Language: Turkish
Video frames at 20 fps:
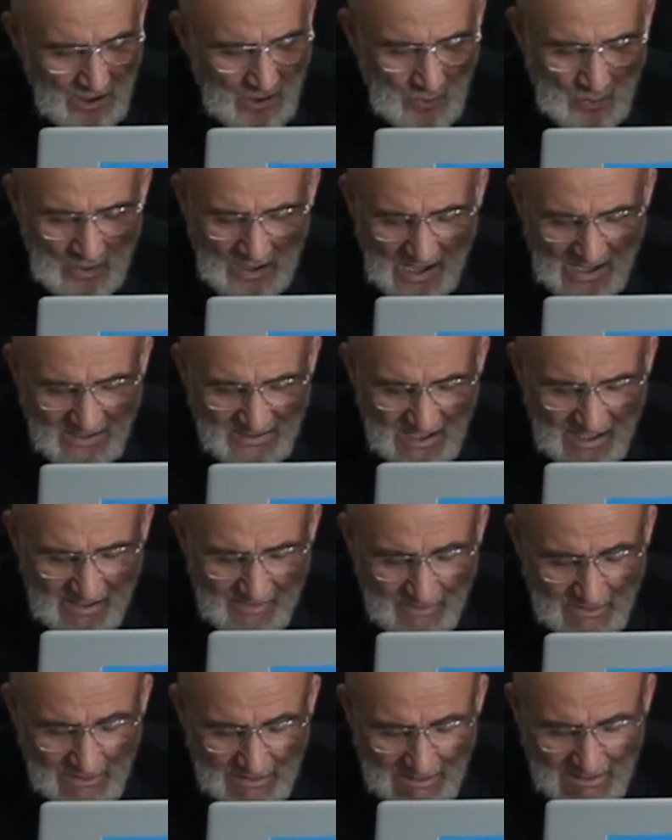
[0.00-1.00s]
Veya
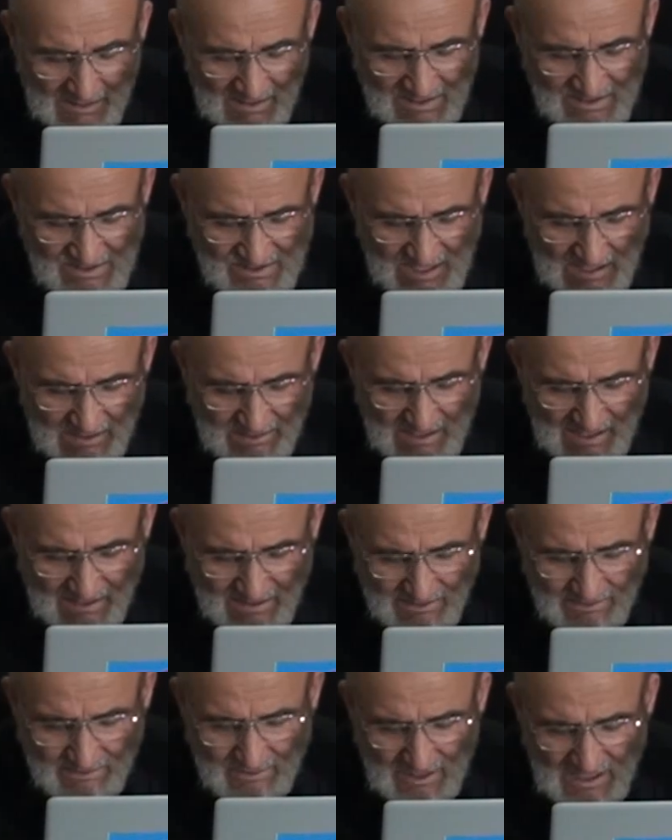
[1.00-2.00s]
da
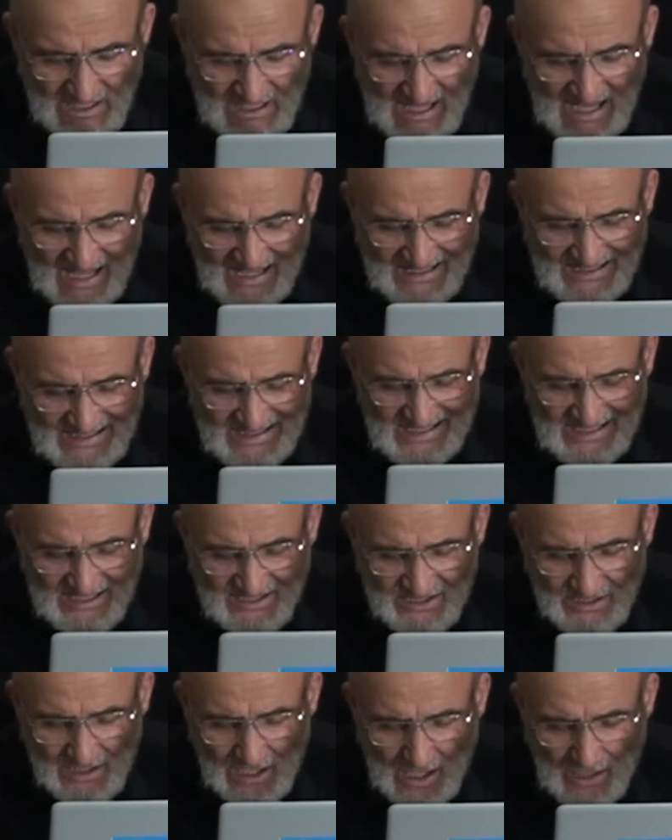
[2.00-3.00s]
insanların
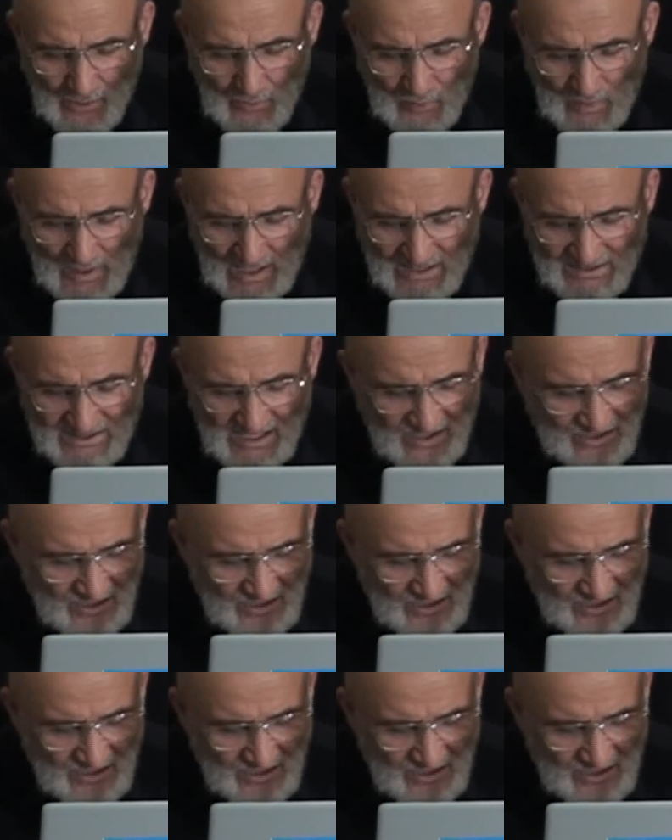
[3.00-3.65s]
ihtira veya da